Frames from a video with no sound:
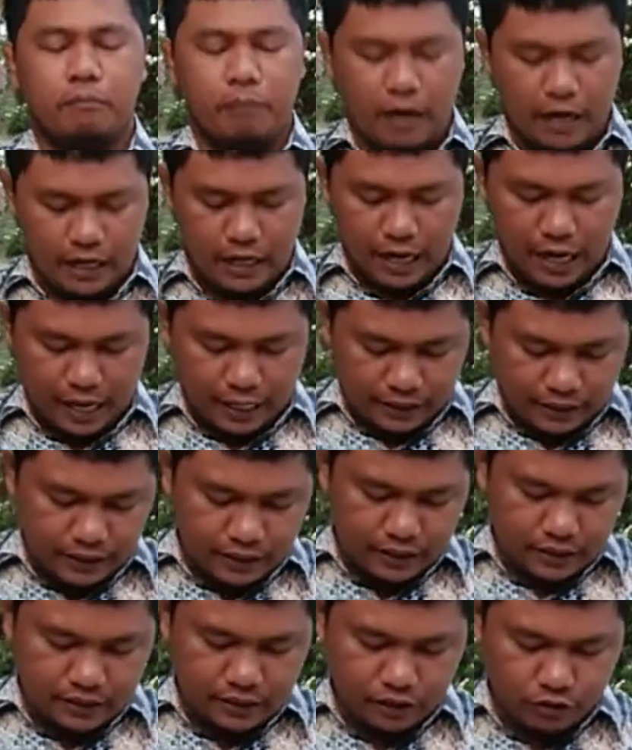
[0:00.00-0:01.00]
pada
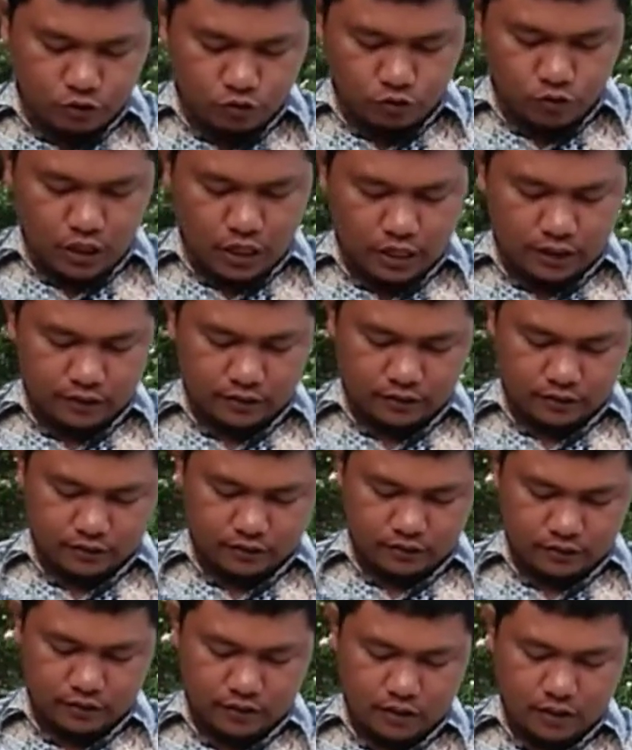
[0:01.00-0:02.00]
akhirnya juga
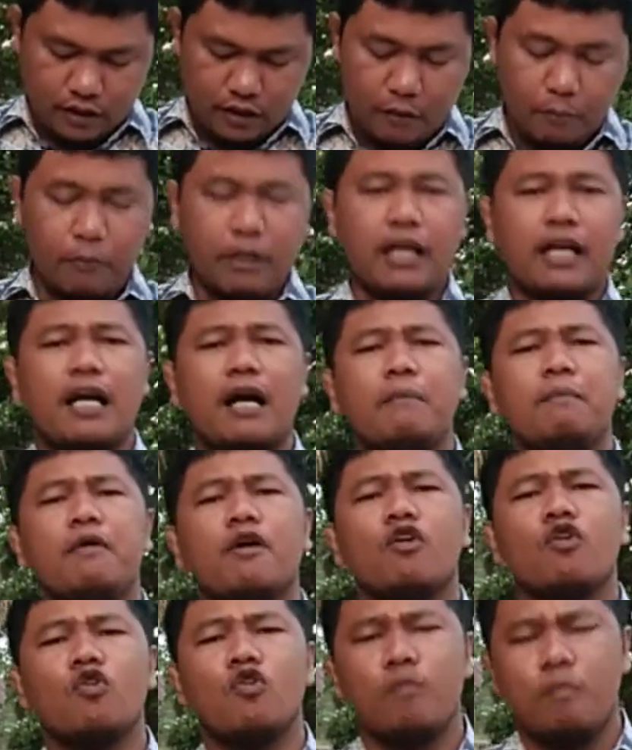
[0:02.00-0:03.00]
mereka
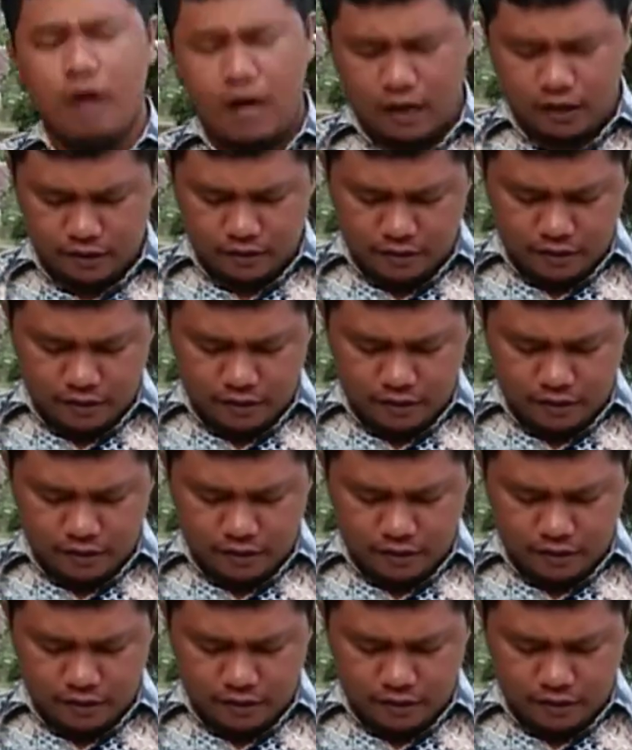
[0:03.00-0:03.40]
berubah